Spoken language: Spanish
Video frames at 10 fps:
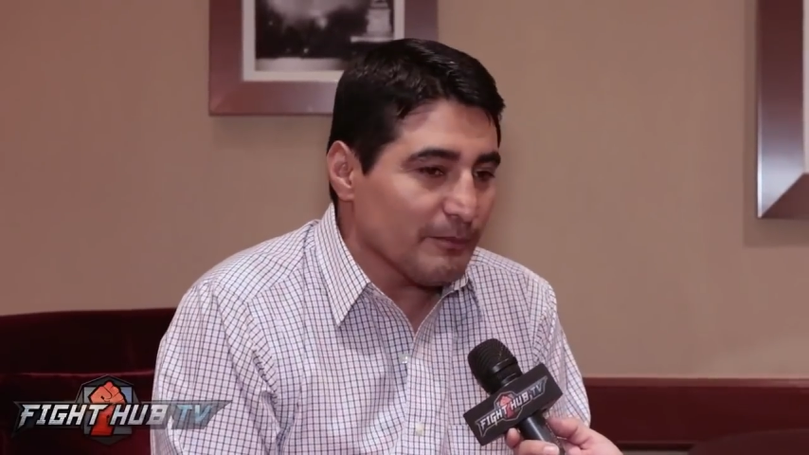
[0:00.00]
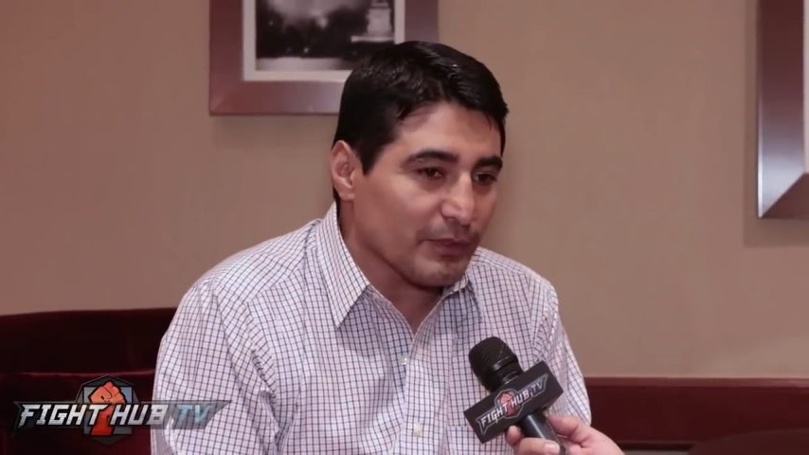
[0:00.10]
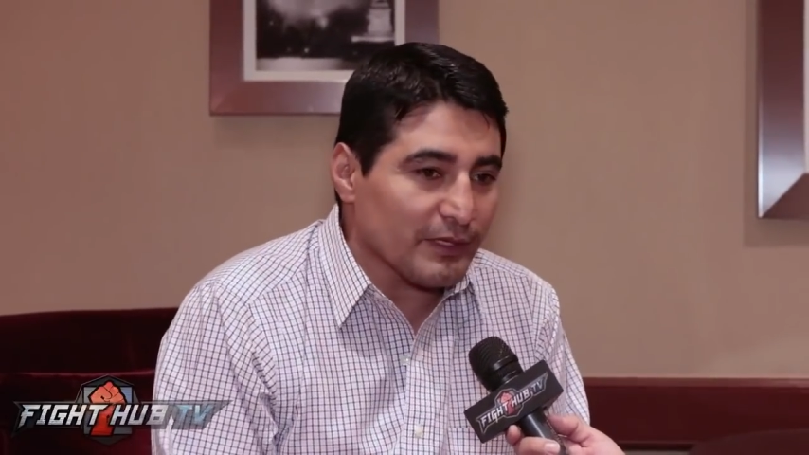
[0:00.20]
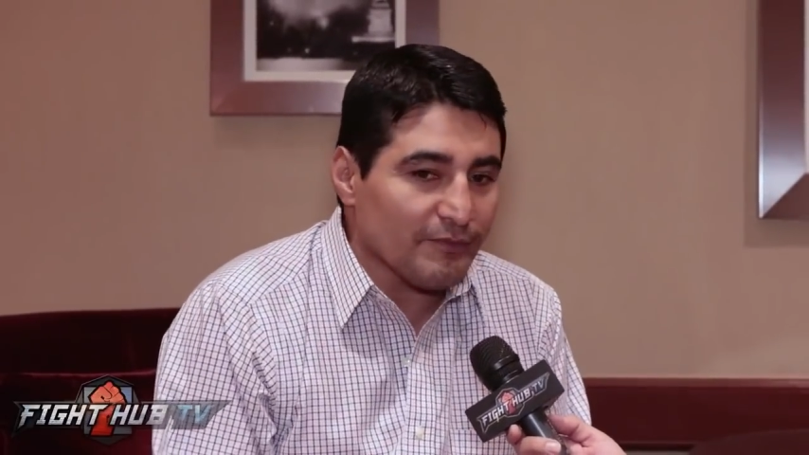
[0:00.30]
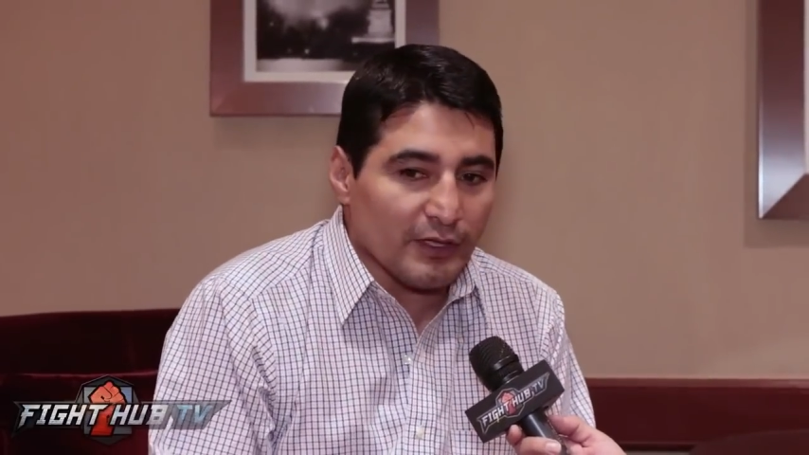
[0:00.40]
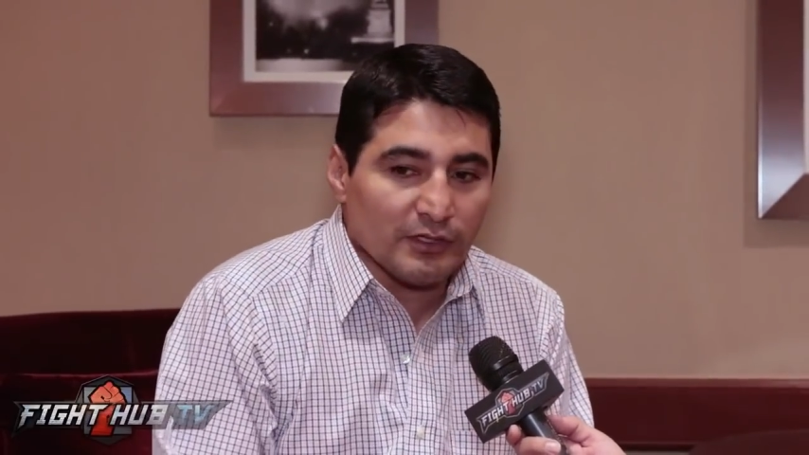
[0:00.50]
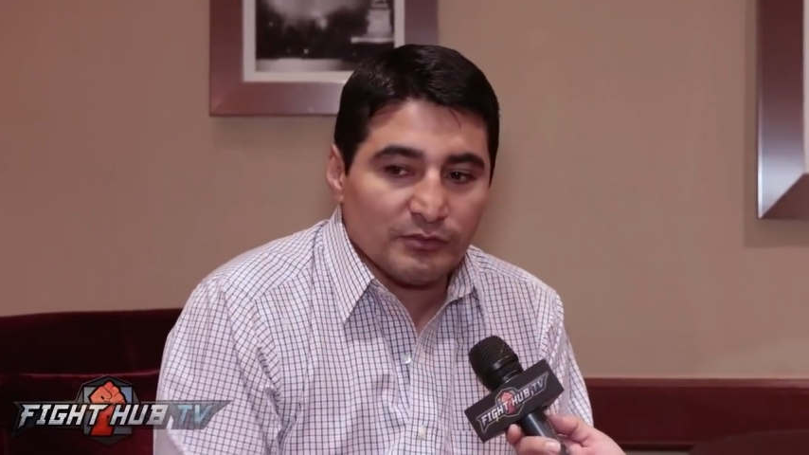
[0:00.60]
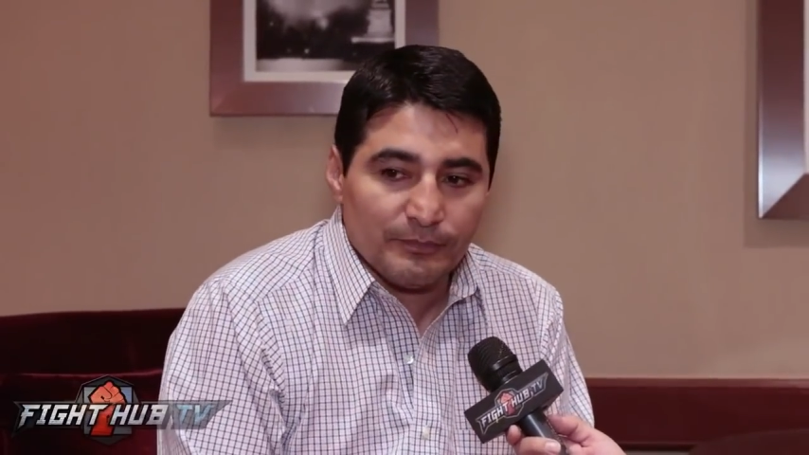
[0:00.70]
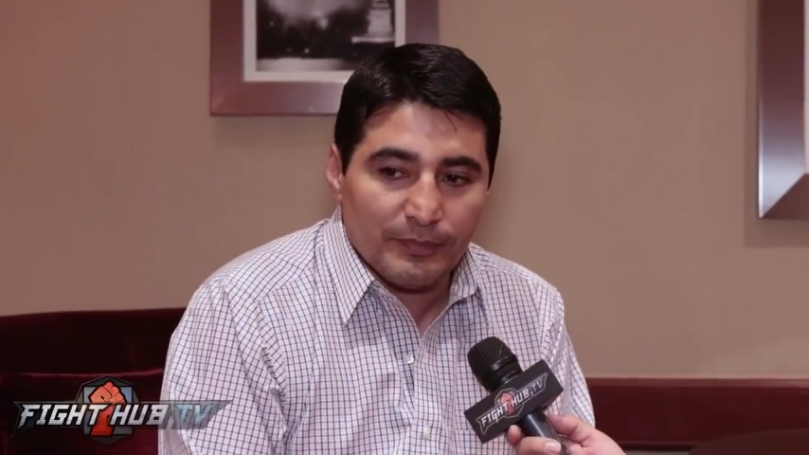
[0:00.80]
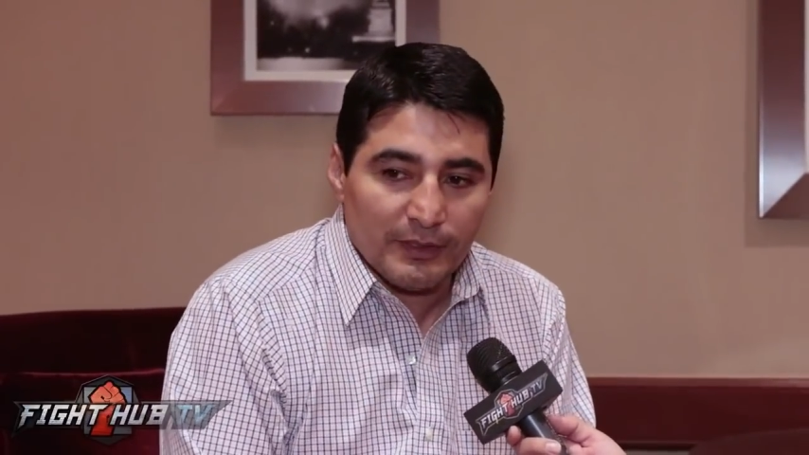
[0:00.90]
Porque
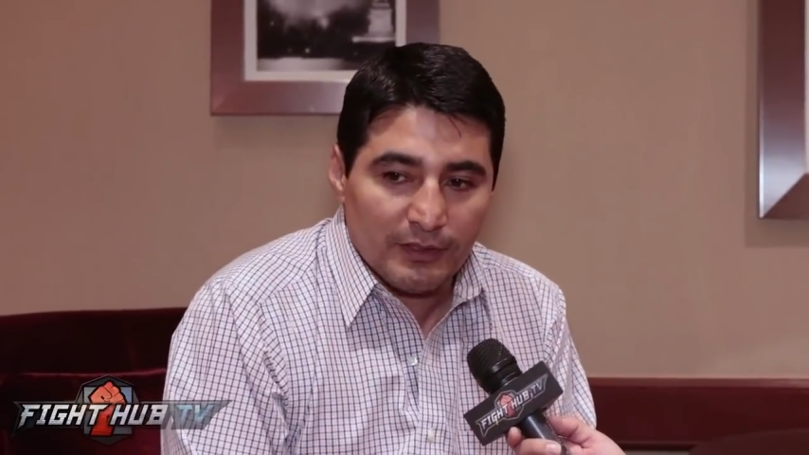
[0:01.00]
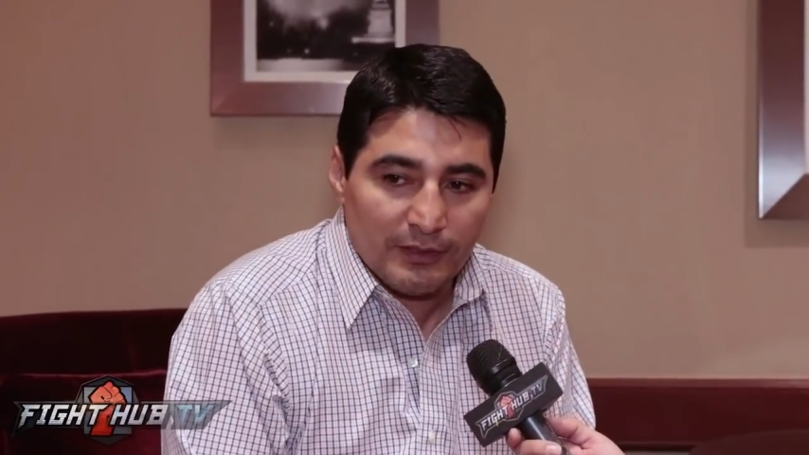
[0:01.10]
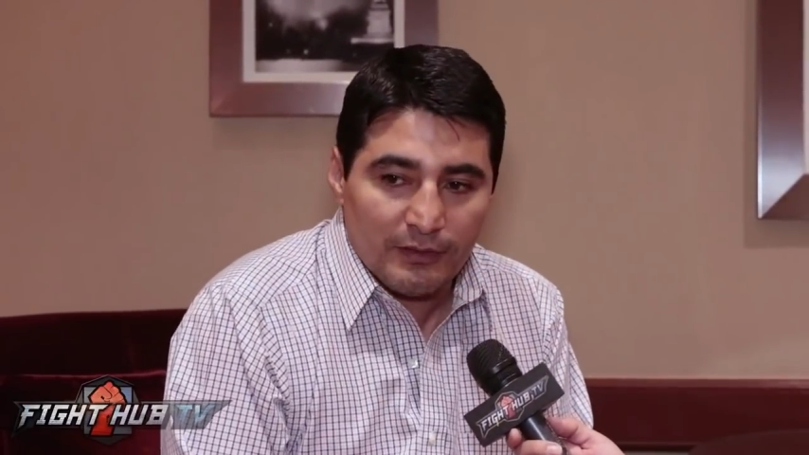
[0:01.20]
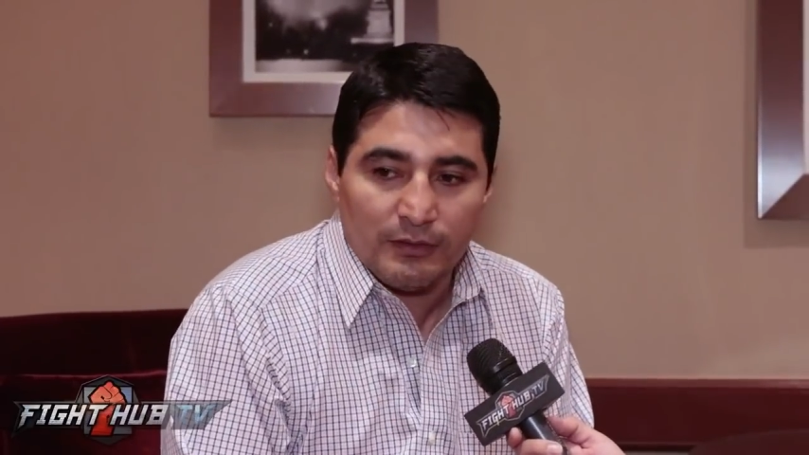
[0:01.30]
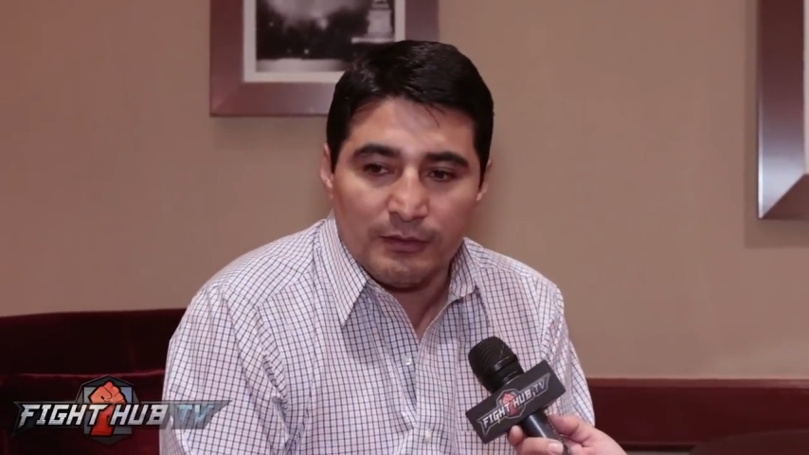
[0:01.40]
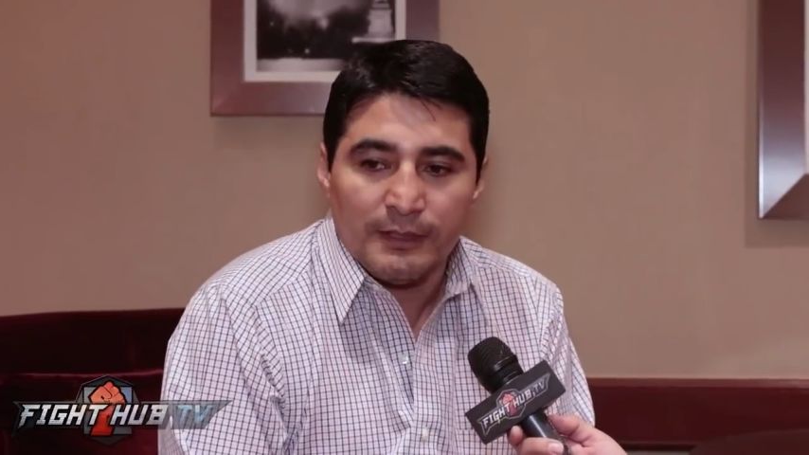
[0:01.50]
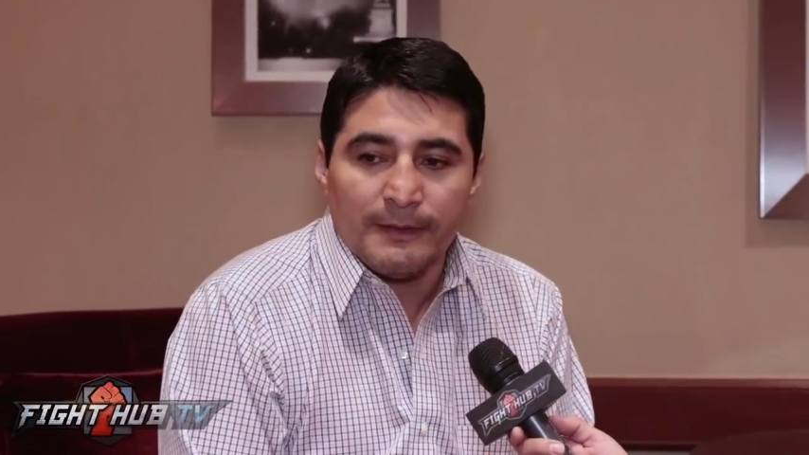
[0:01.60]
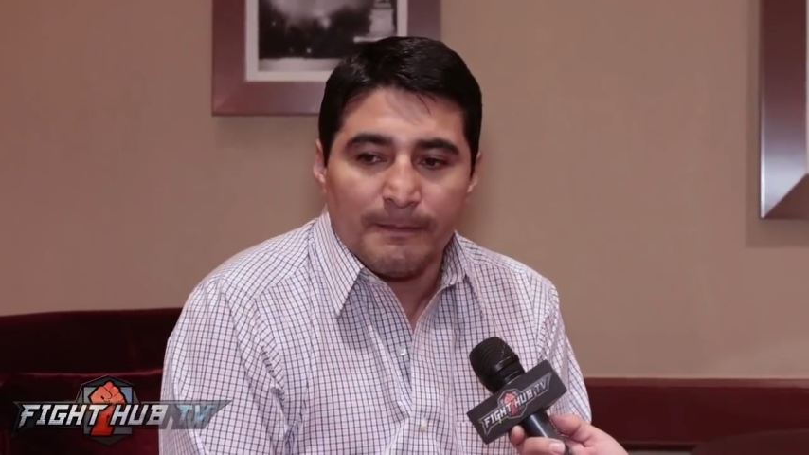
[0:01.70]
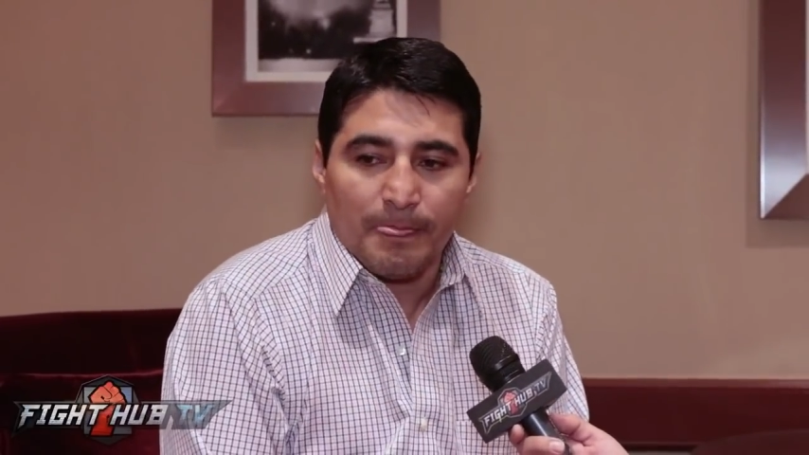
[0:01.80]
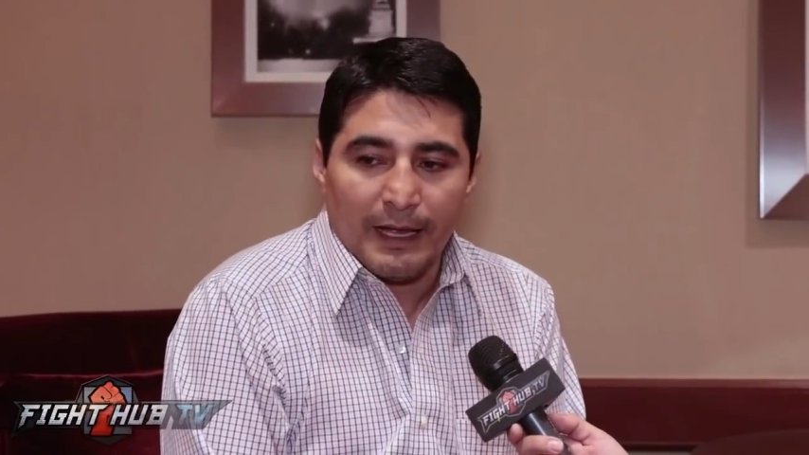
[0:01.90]
Floyd
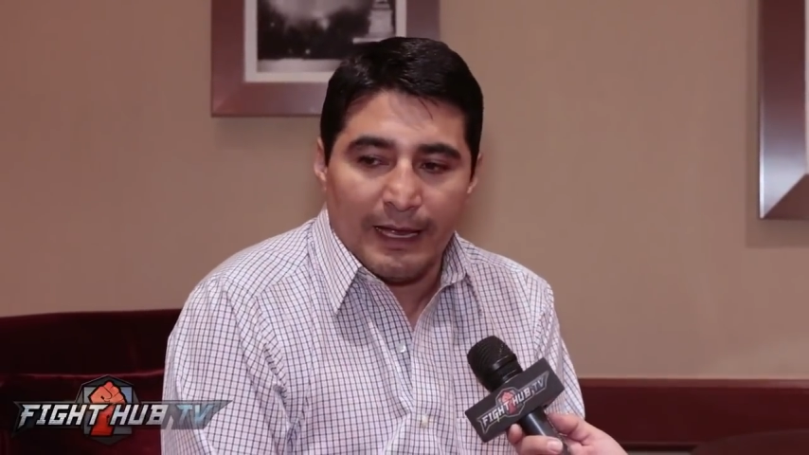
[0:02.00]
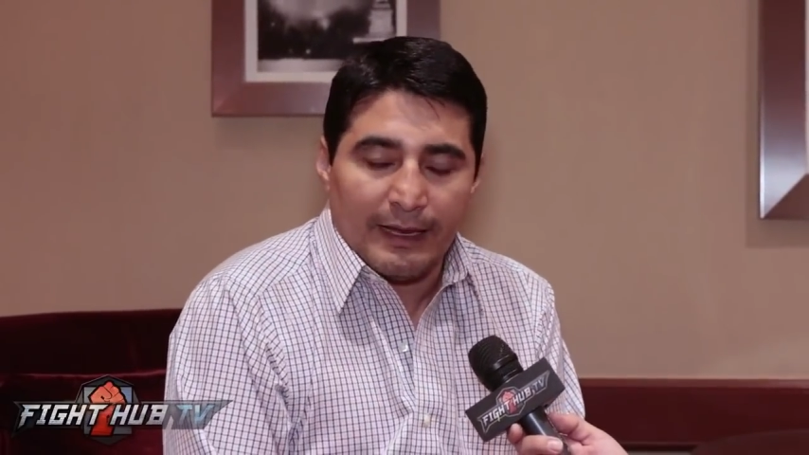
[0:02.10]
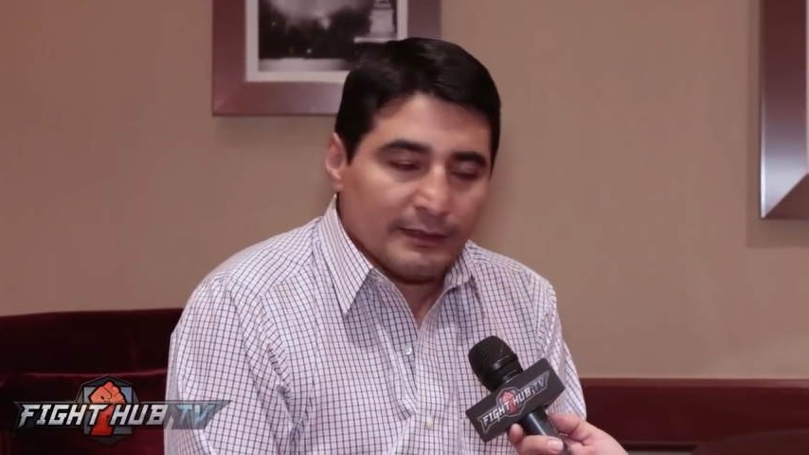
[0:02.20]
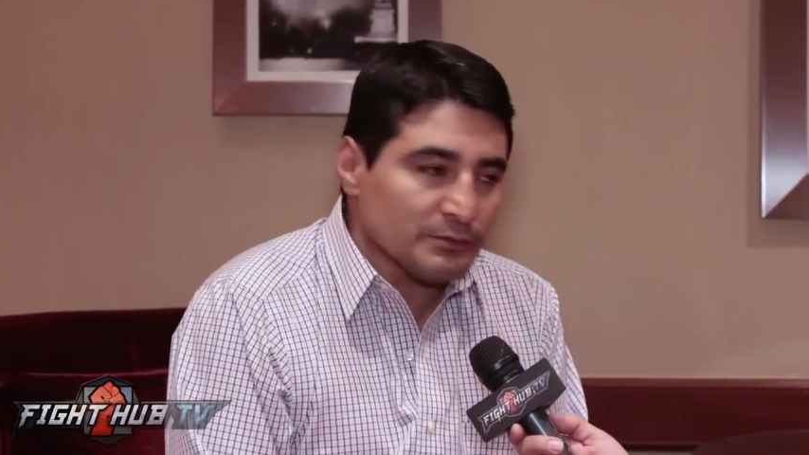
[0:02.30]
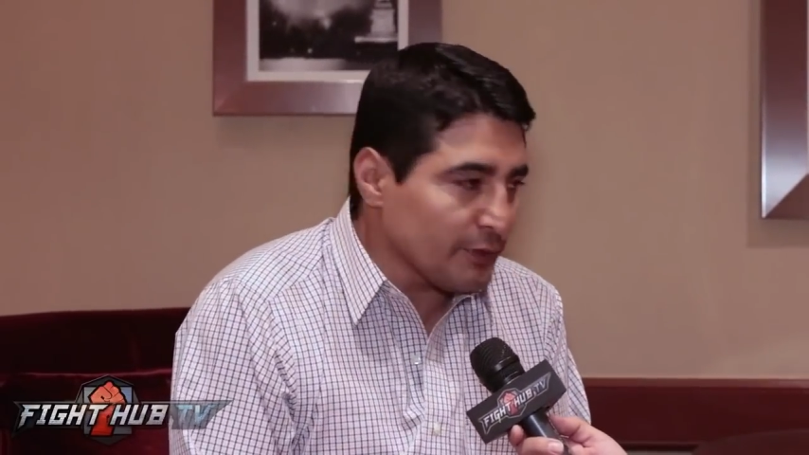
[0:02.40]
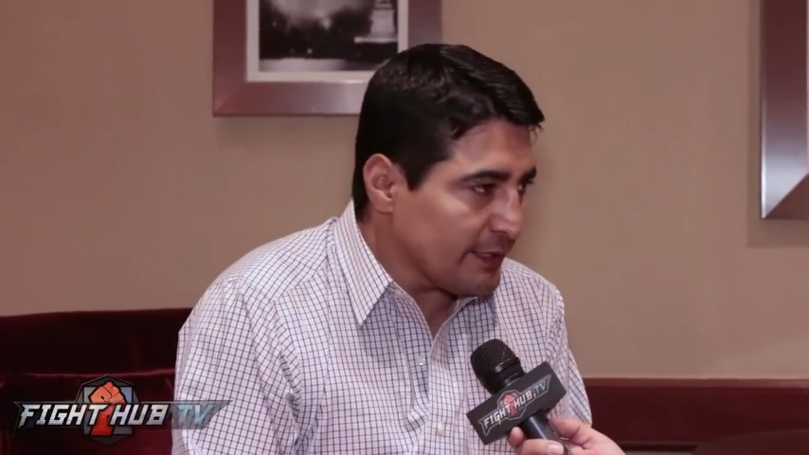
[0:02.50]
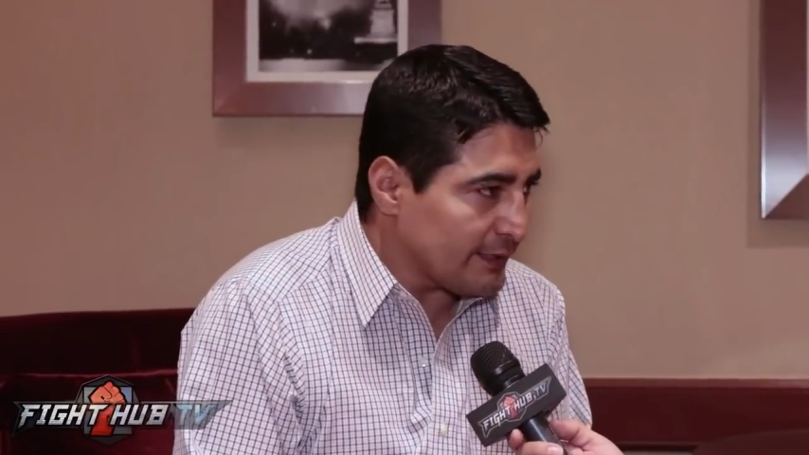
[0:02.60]
eh, es, muy